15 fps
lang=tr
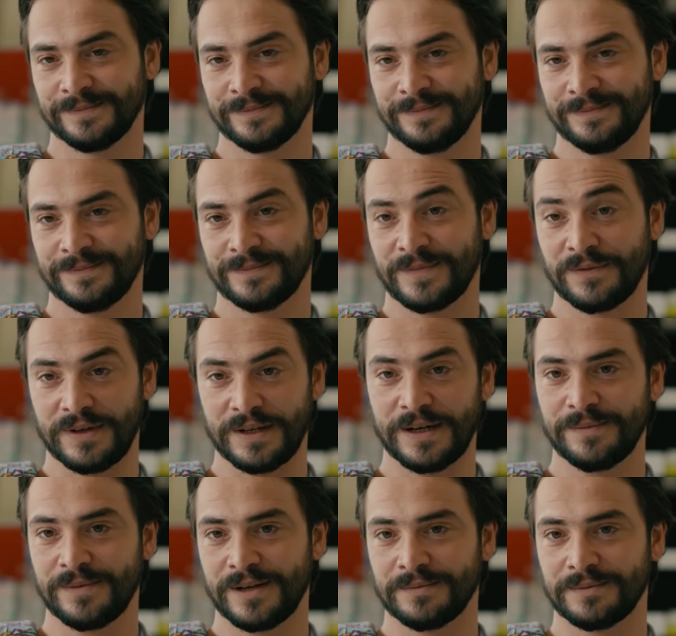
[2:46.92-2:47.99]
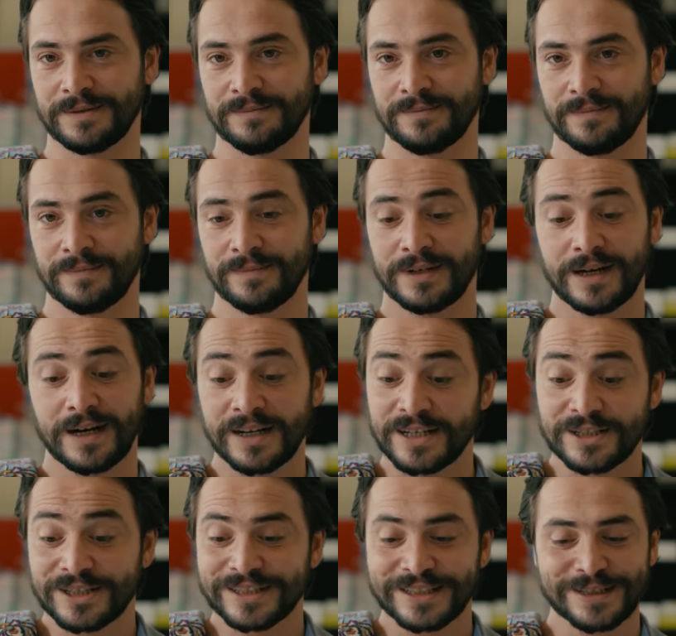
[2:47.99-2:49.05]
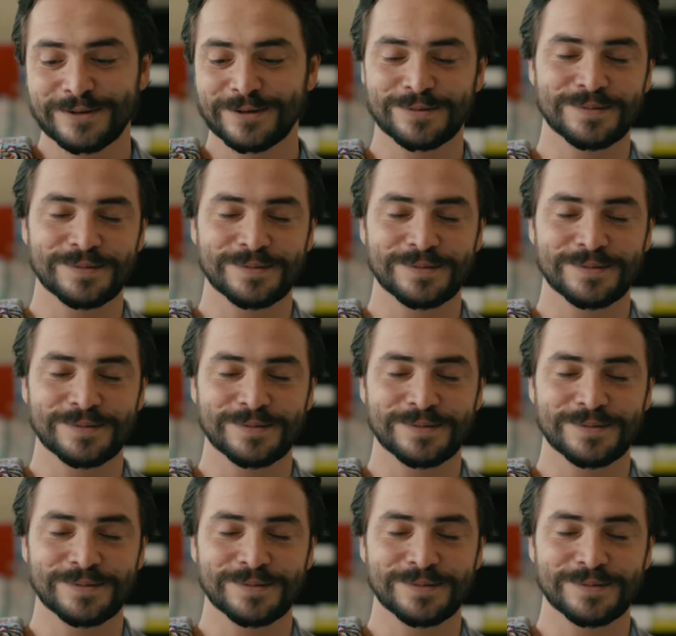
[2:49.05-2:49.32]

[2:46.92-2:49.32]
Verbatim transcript: Hı hı. Fena mı yaptım? Ayacıkların